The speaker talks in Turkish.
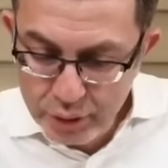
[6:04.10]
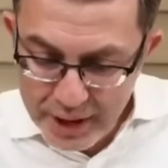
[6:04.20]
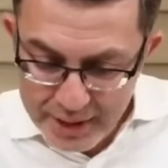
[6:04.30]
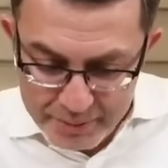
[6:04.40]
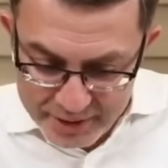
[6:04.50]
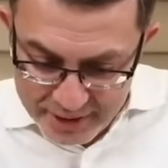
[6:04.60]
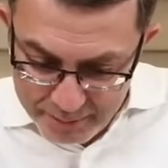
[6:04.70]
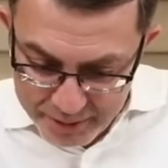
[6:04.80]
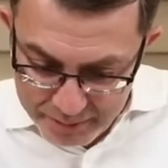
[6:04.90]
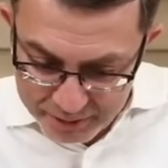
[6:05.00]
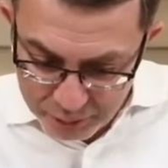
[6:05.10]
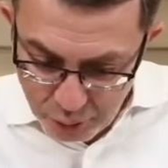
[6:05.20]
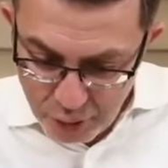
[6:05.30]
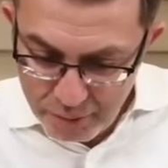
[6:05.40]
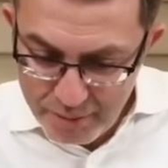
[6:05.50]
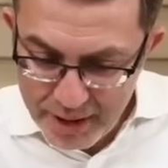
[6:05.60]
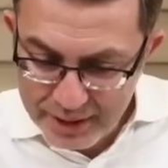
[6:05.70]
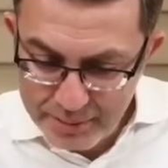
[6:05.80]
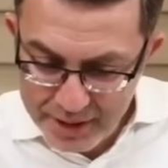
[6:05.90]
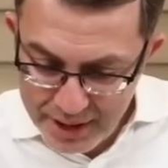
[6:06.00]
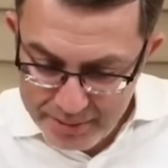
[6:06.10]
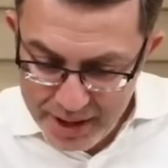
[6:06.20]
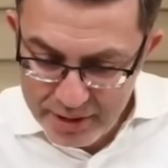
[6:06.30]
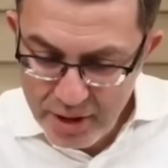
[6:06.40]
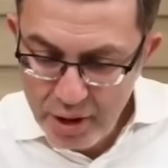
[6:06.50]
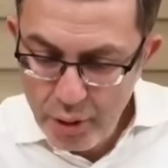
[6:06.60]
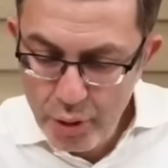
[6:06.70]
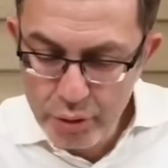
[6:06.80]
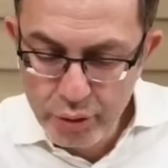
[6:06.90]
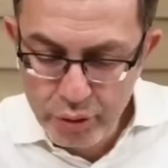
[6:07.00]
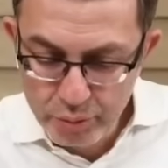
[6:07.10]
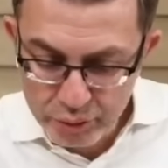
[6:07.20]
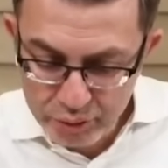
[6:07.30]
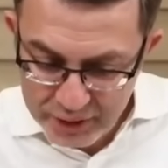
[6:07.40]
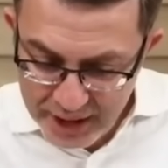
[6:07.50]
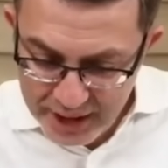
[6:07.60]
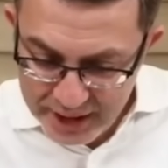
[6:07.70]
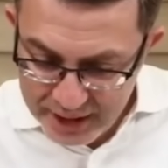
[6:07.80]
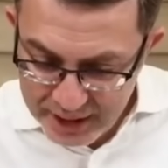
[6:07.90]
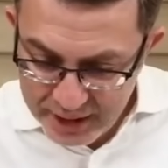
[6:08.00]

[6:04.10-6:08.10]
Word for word: Tugay'a bir tepkimiz olmamakla beraber örgütümüzde